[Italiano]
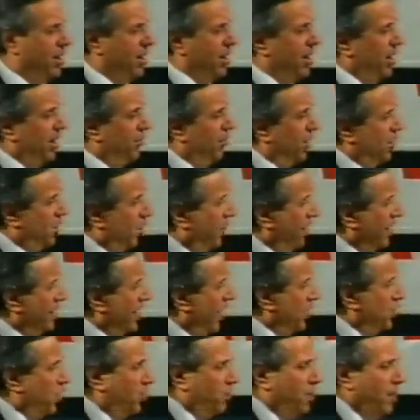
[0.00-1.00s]
In questo
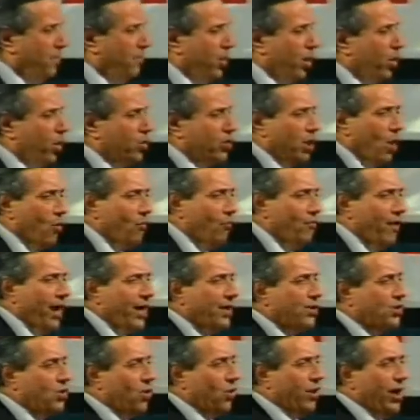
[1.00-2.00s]
passaggio biblico c'è un
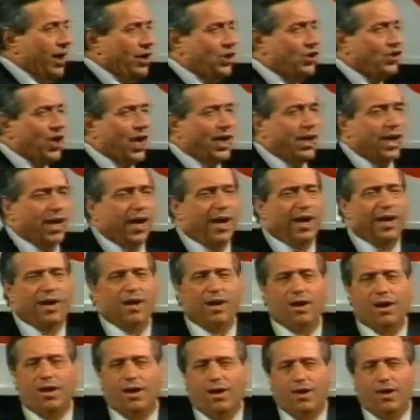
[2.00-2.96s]
verso che in genere